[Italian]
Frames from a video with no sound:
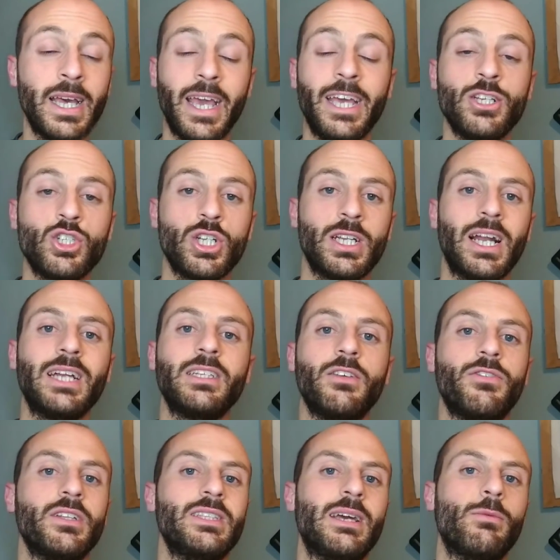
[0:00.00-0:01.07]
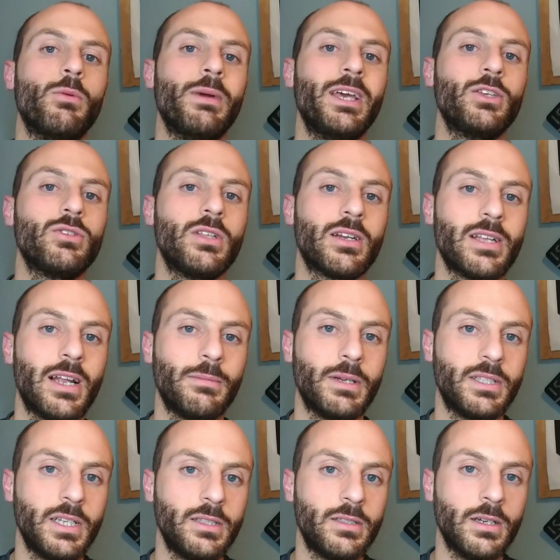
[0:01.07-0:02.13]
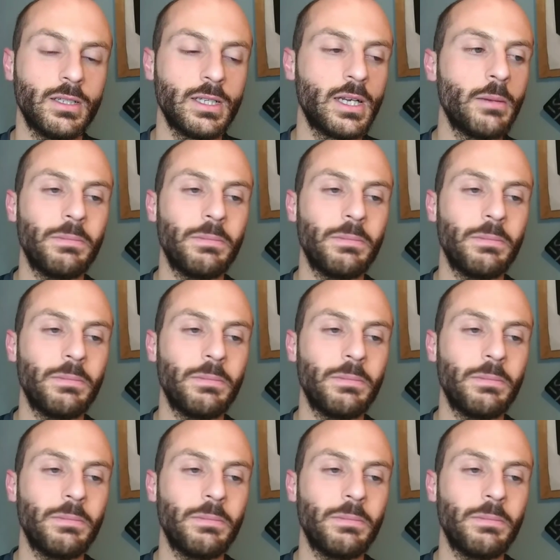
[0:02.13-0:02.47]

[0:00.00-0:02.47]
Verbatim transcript: e in generale difendiamo meglio del Real Madrid,